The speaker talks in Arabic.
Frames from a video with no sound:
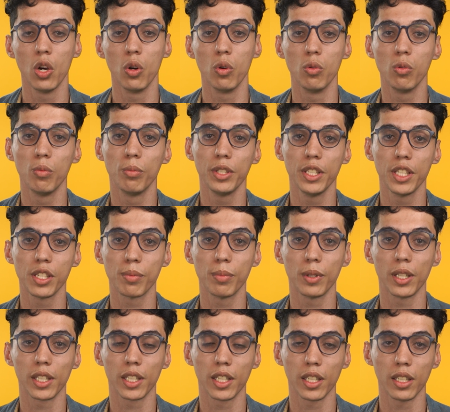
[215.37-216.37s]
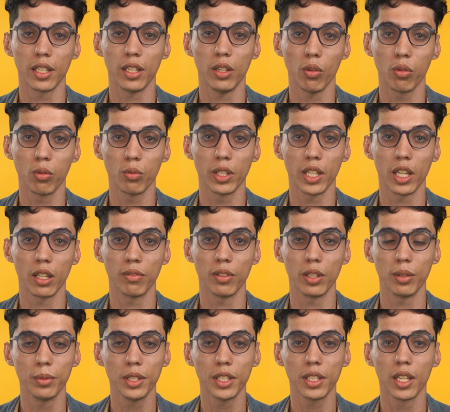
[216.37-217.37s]
وبالنسبه كعضو
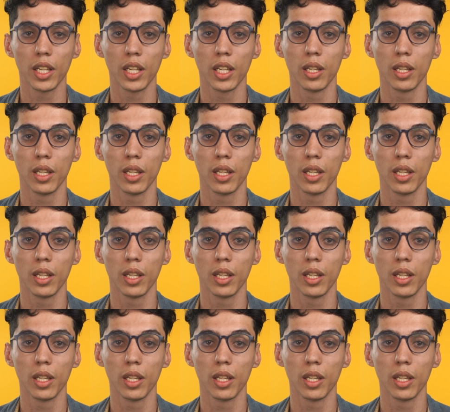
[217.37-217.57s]
لالفابيت